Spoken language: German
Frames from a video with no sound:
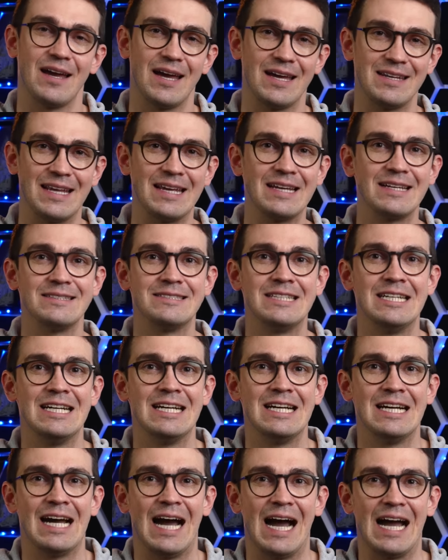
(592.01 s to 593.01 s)
Er denke,
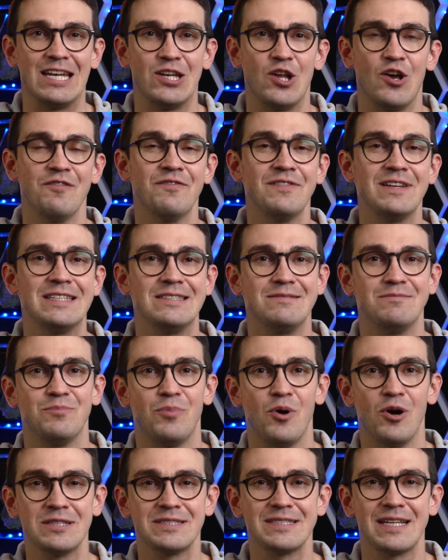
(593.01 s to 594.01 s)
einen öffentlichen
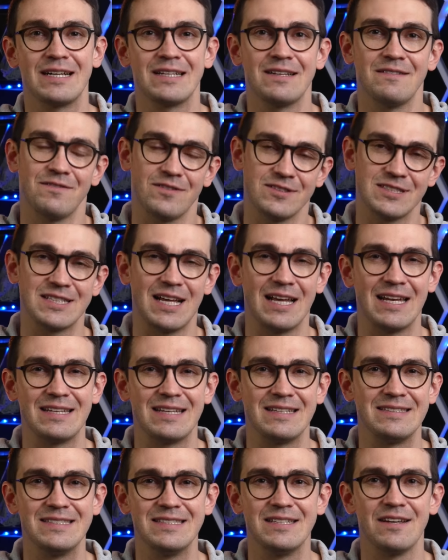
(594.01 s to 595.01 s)
Börsengang von Starlink,
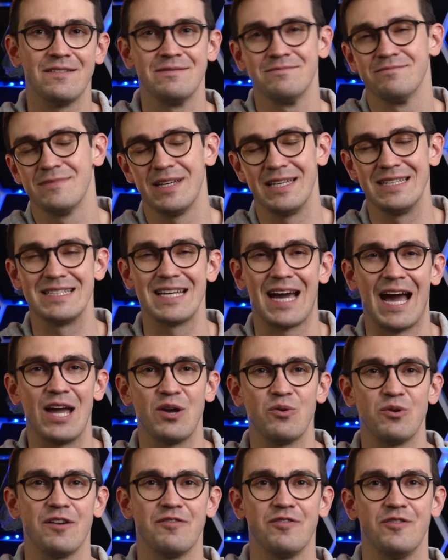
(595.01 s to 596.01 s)
den sieht er in
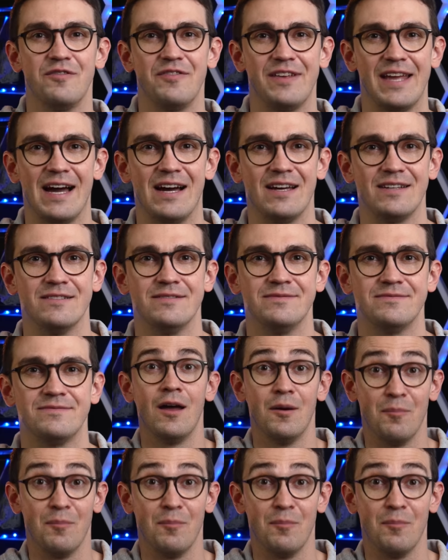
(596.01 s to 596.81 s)
drei oder fünf Jahren.